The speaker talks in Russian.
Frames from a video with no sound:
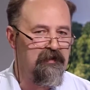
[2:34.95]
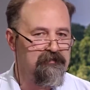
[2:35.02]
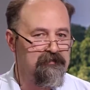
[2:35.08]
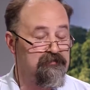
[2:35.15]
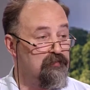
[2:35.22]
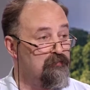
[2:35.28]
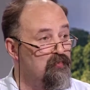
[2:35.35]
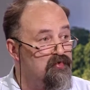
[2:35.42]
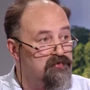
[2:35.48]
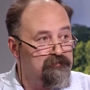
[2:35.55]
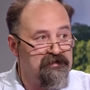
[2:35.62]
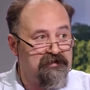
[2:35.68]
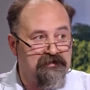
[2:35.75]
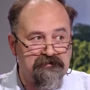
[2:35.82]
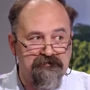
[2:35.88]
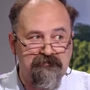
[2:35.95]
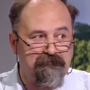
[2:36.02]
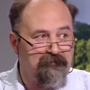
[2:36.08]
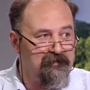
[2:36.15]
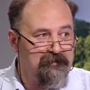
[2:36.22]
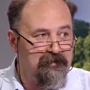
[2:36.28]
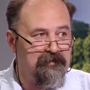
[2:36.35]
Так что, может быть, это
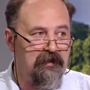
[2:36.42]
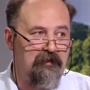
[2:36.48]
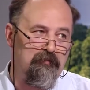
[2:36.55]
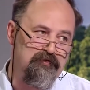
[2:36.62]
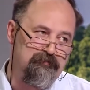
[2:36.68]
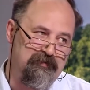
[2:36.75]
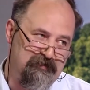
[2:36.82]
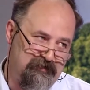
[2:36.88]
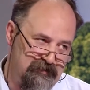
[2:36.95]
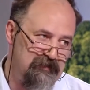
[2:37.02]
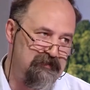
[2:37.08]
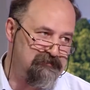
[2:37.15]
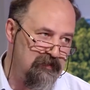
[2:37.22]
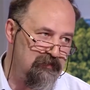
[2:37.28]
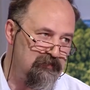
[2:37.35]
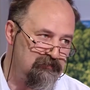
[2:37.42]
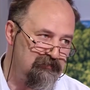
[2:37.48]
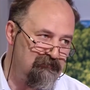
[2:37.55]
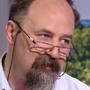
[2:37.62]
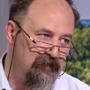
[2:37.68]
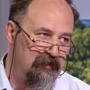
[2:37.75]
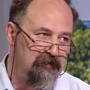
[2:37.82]
совпадение, а может быть, это и есть
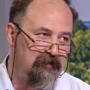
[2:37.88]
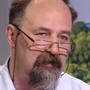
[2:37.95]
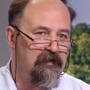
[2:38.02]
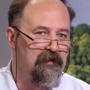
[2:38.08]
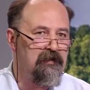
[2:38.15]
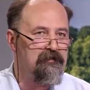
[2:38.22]
какое-то влияние.